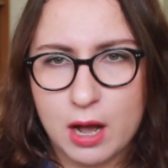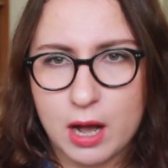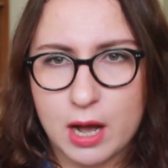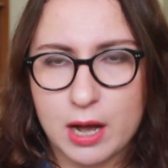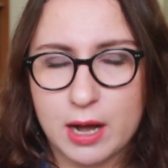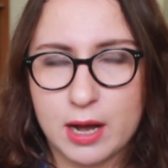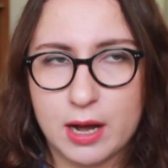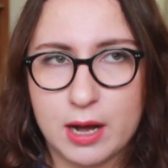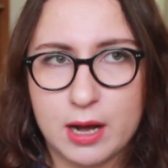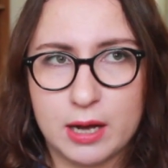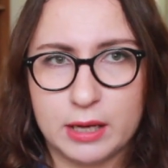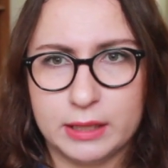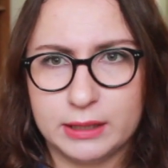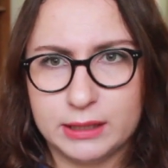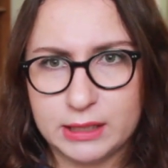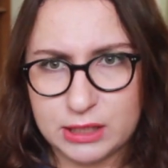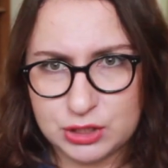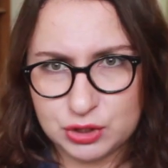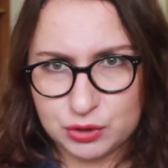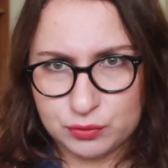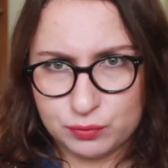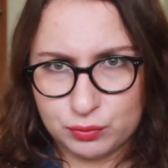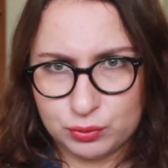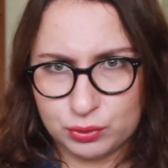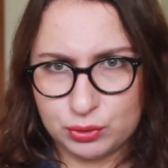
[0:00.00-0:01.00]
э, я
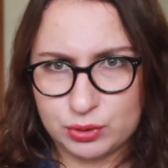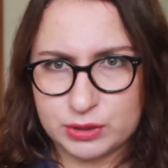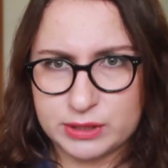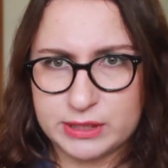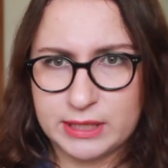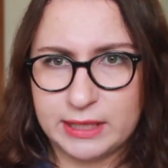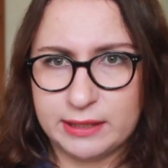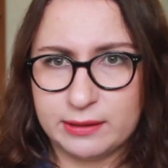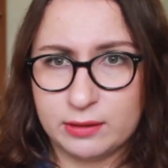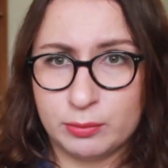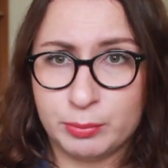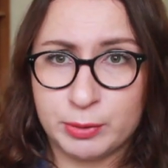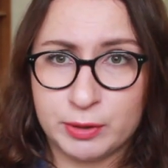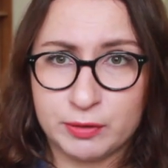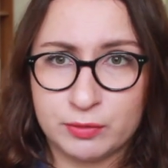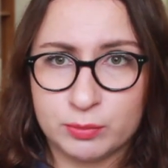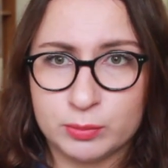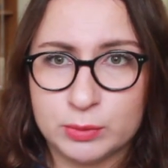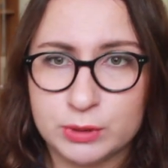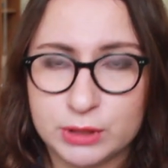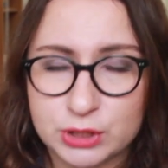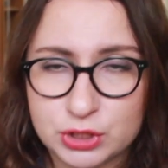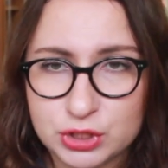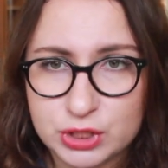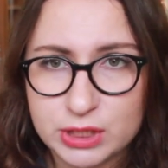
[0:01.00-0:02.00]
живу, кто знает, на
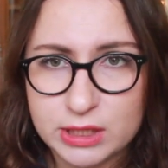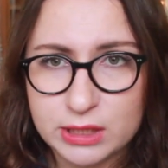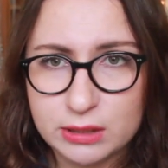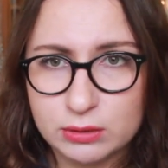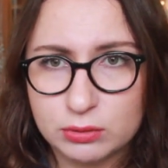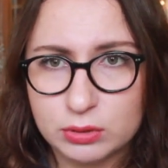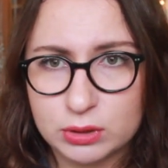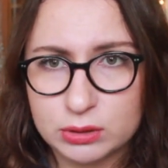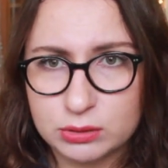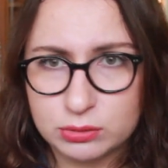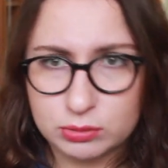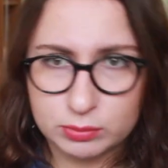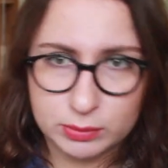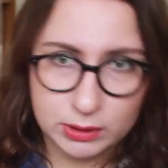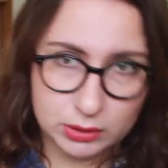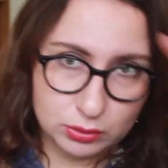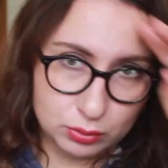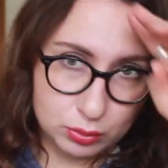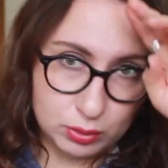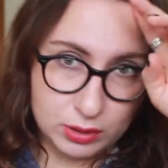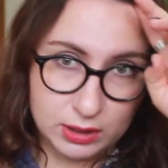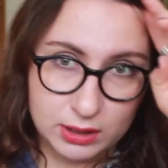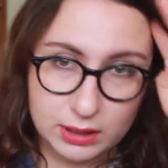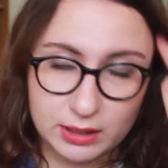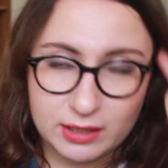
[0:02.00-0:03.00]
первом этаже, то есть у меня
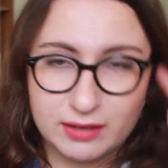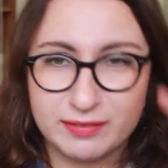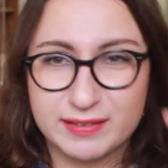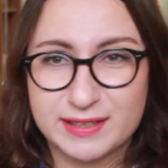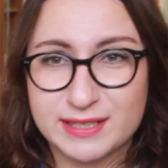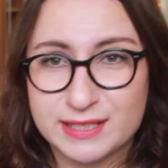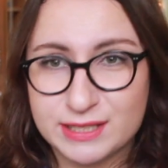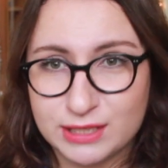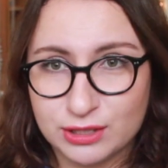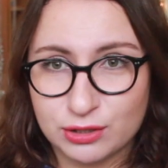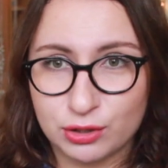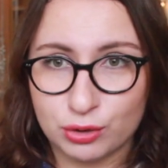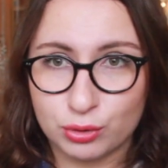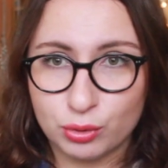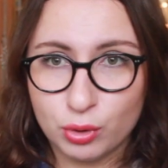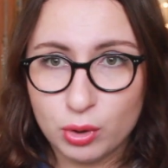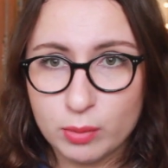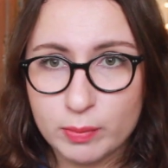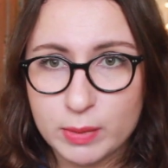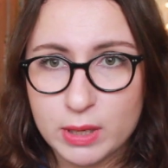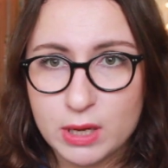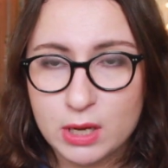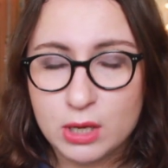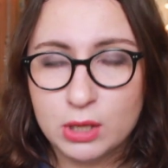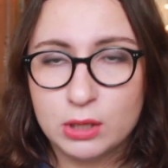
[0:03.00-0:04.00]
такой как
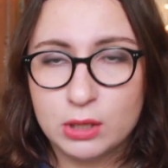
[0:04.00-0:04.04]
квартира-дом,